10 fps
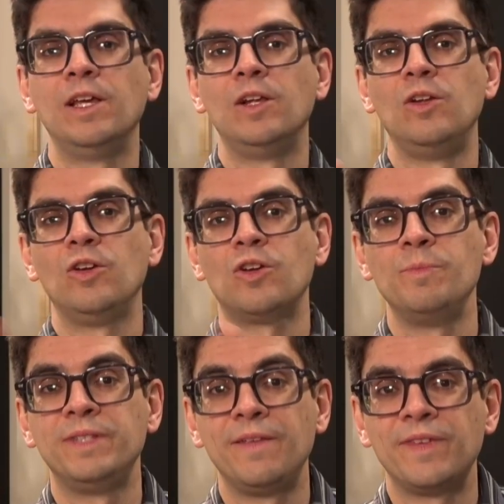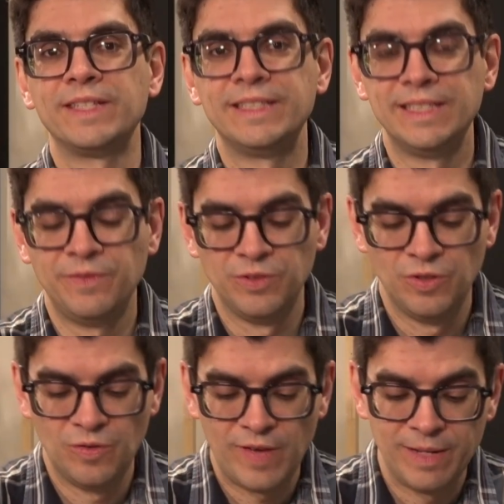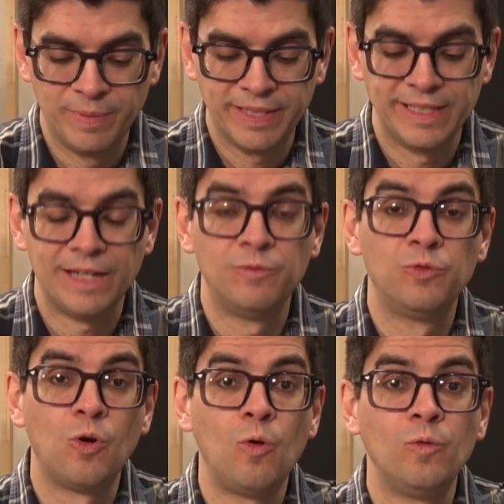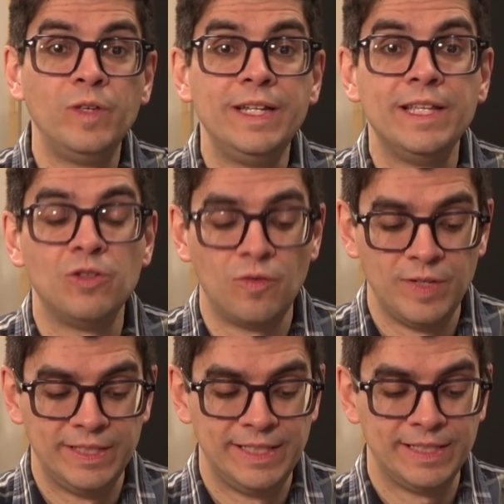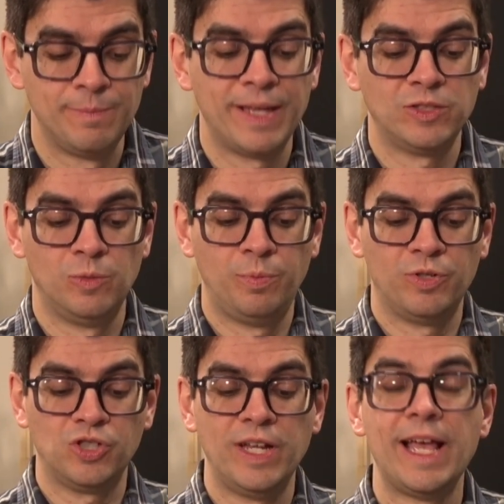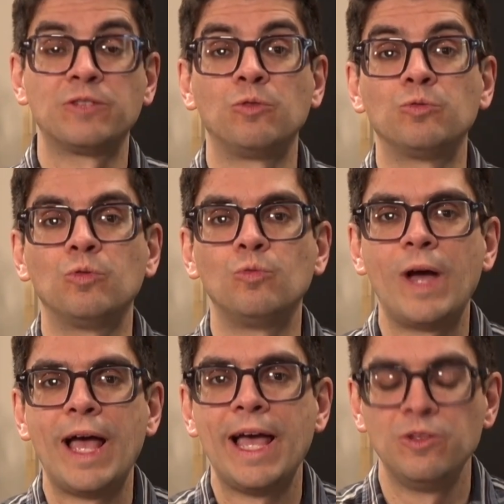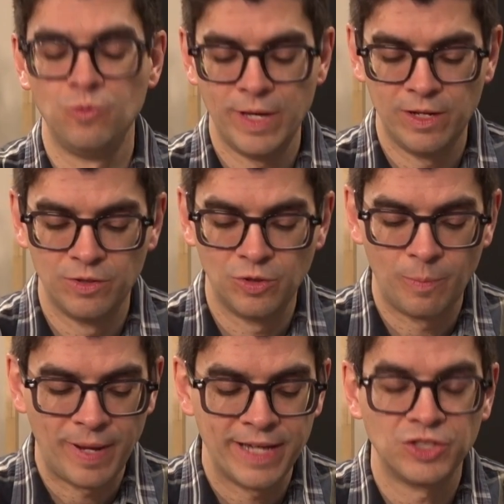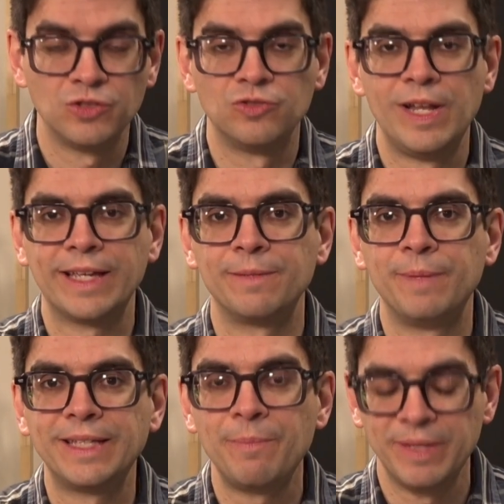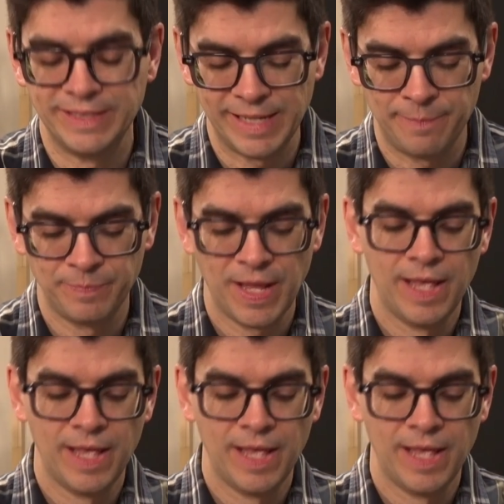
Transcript: Le comité festif de Valbriand vous convie les 9 et 10 mars prochains à son tournoi annuel de pêche du lac Matapédia.